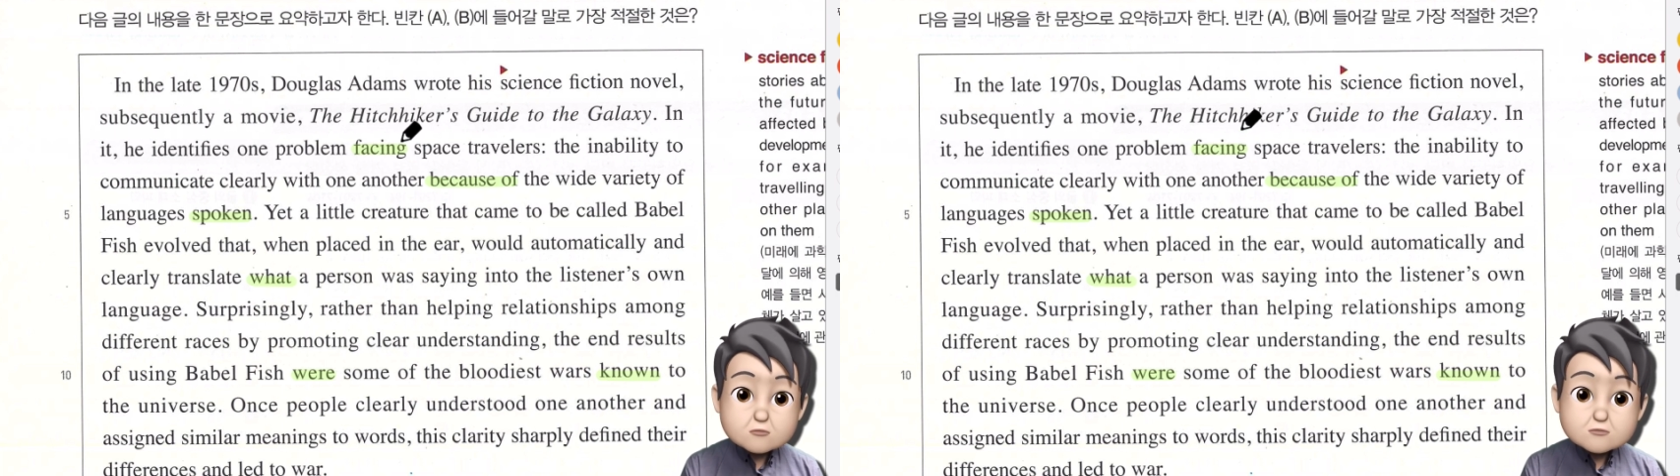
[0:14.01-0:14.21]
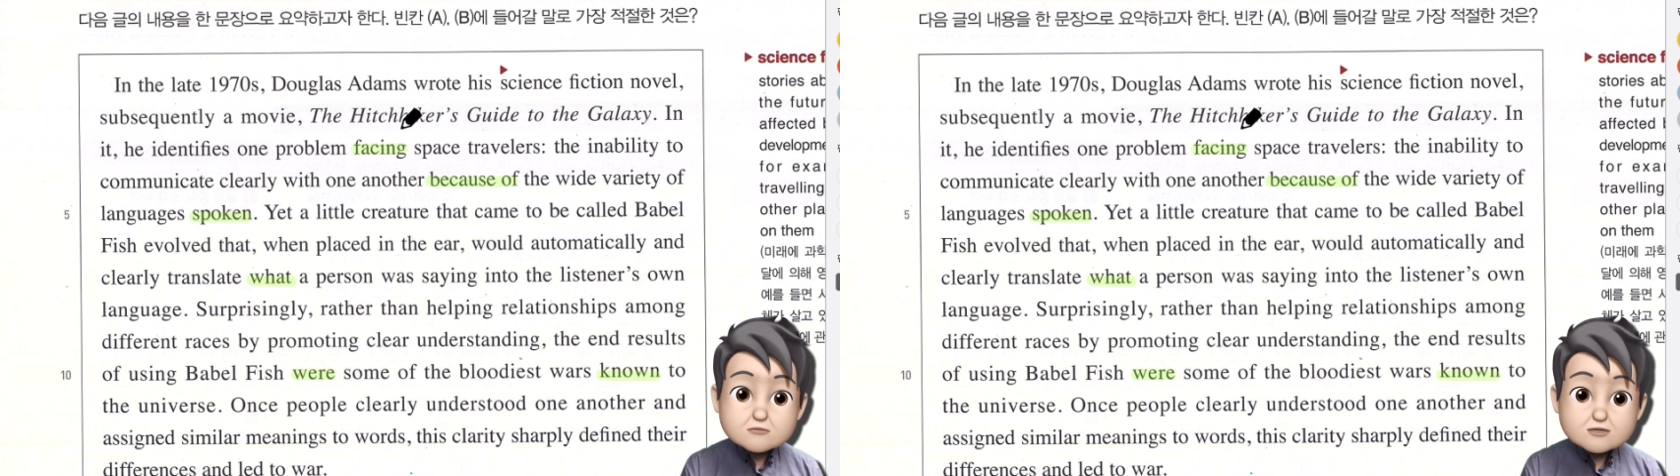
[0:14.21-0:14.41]

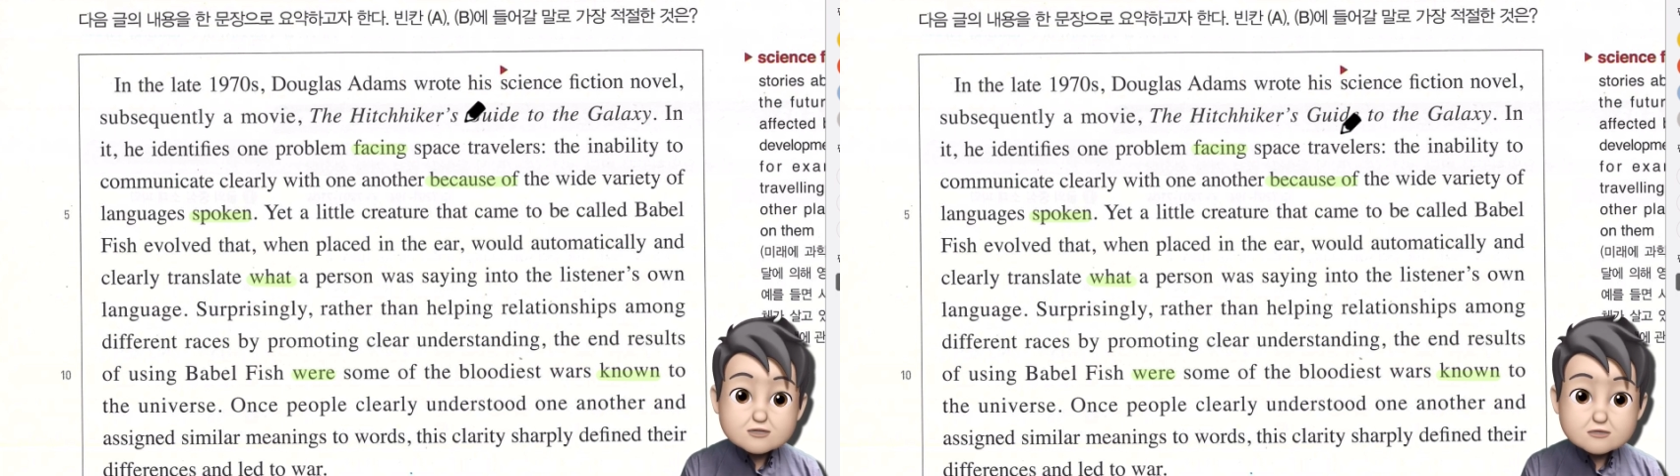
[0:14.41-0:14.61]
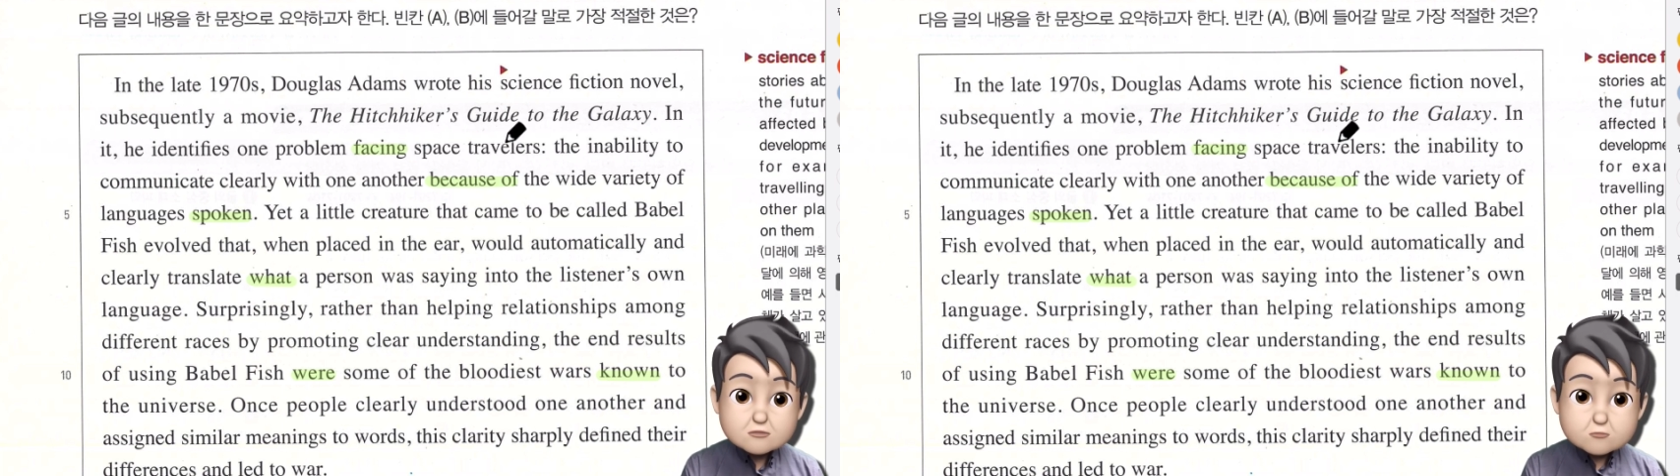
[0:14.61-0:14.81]

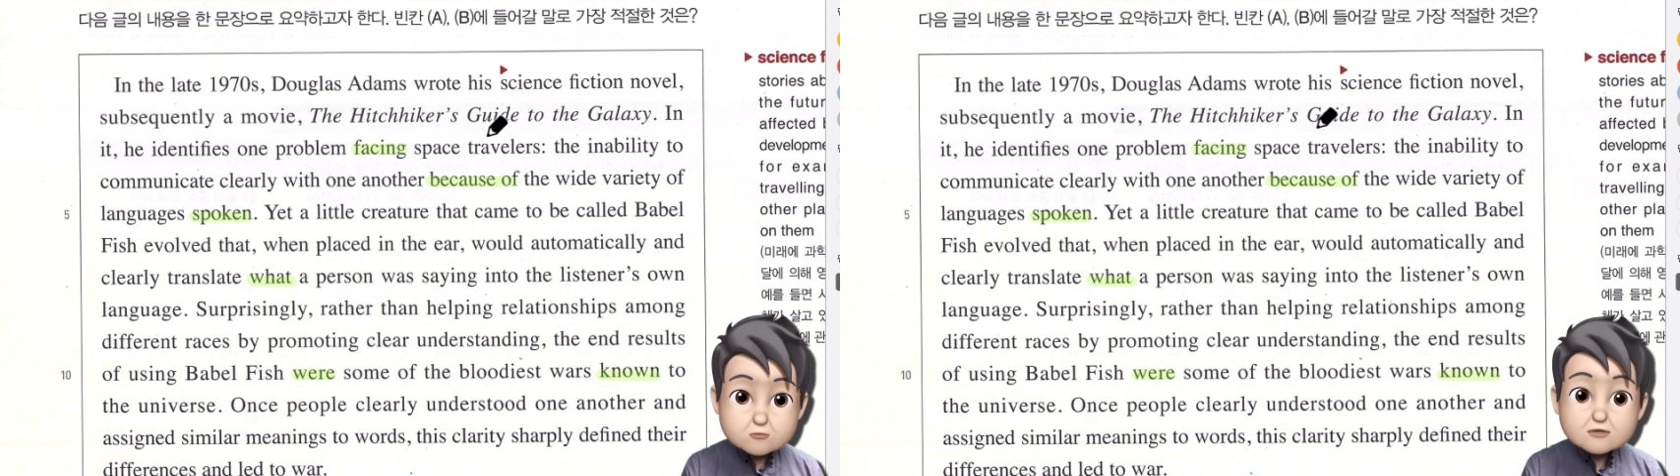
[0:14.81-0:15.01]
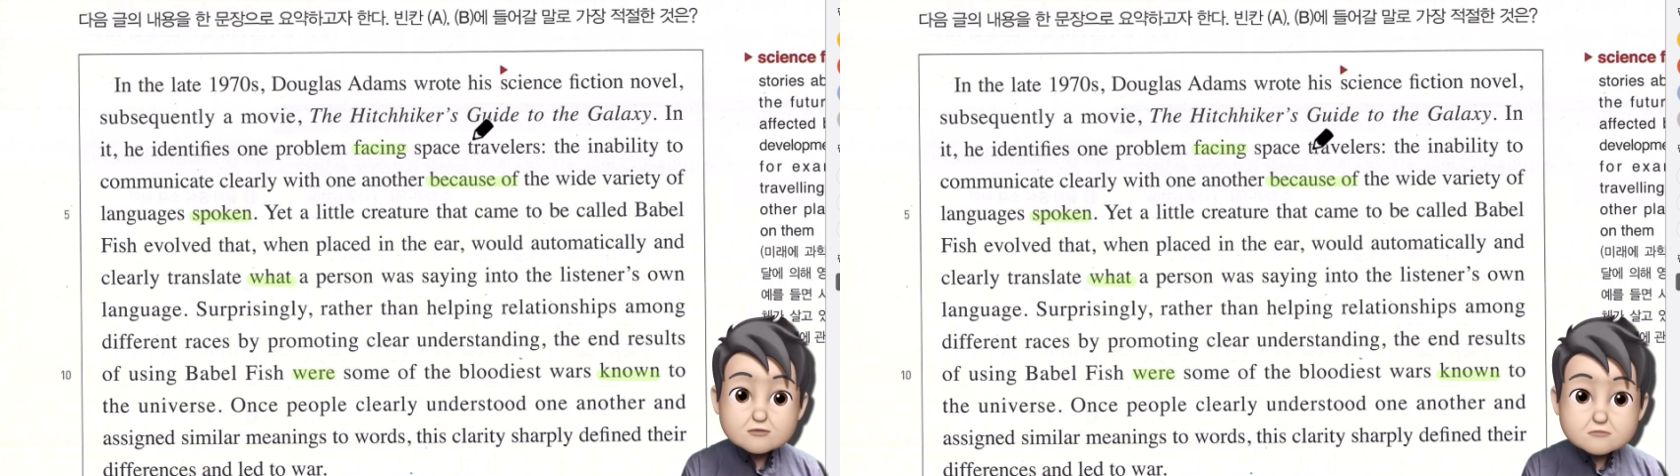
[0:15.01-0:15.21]
주제를
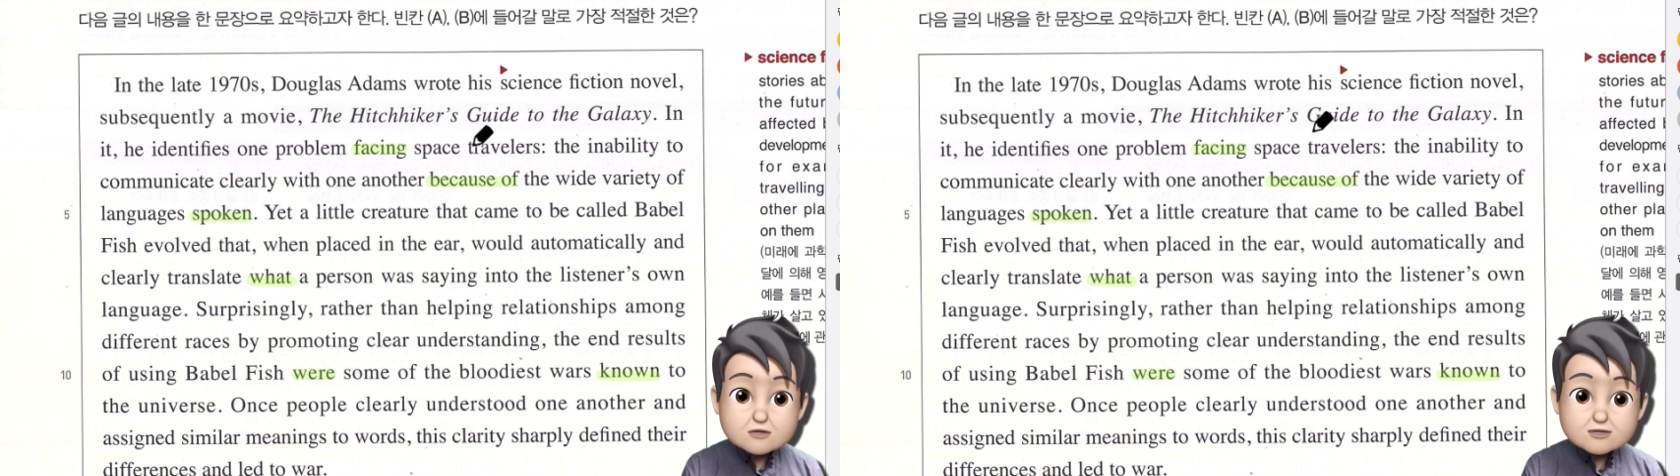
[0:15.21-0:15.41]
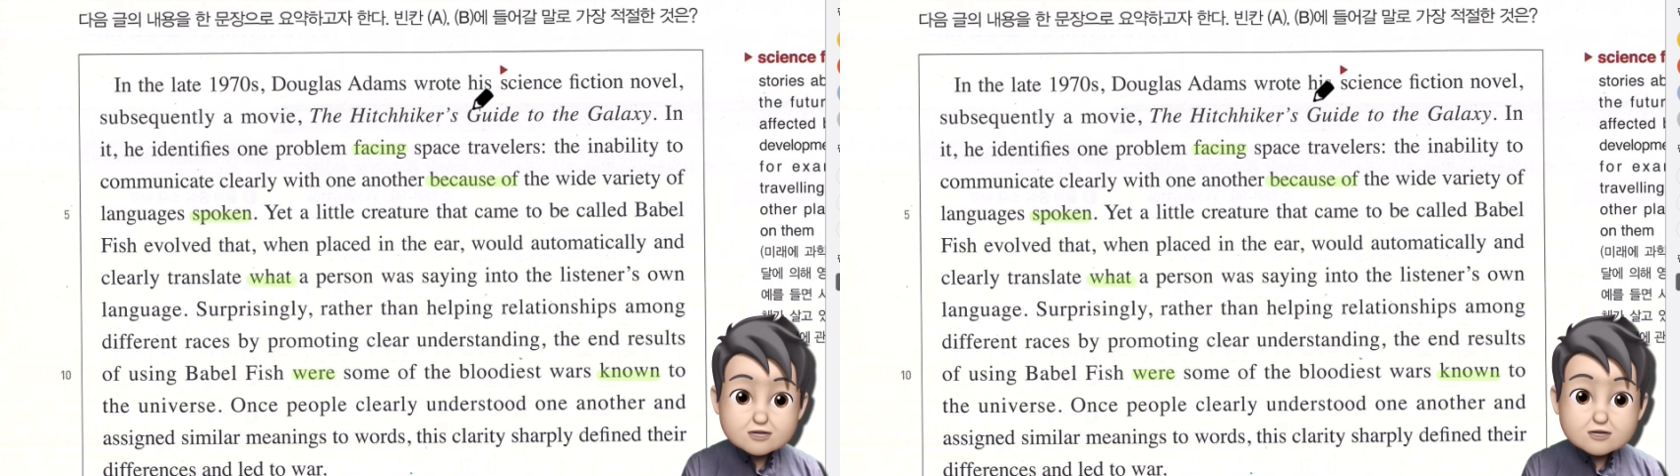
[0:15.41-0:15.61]
도출할 수가
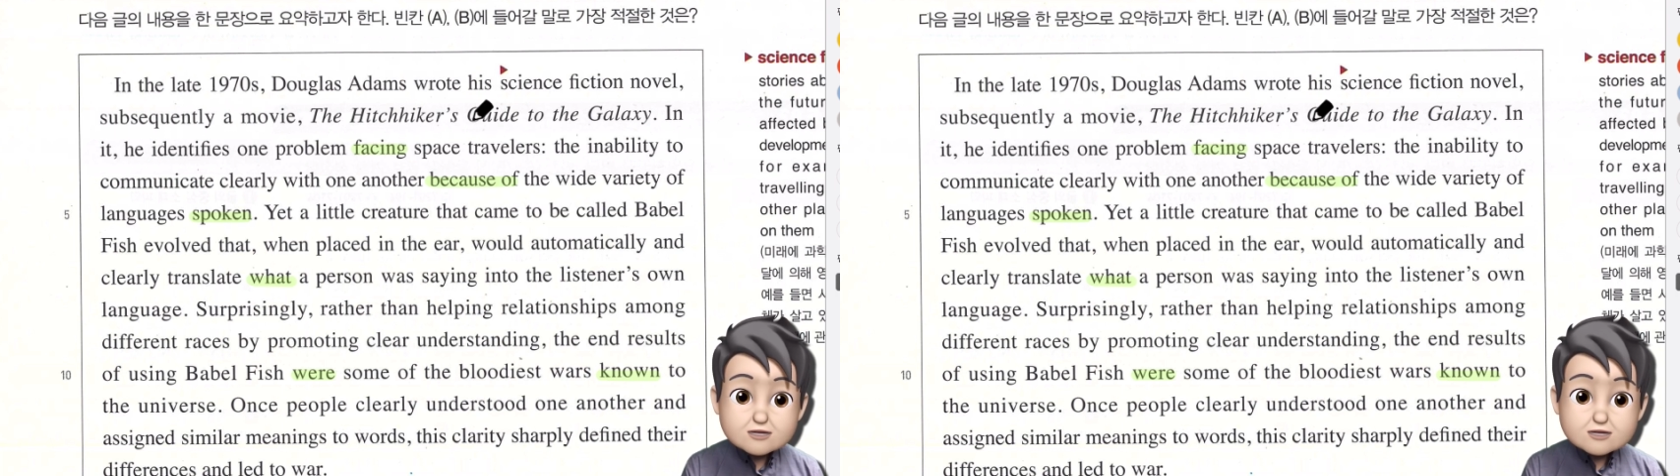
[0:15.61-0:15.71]
있다.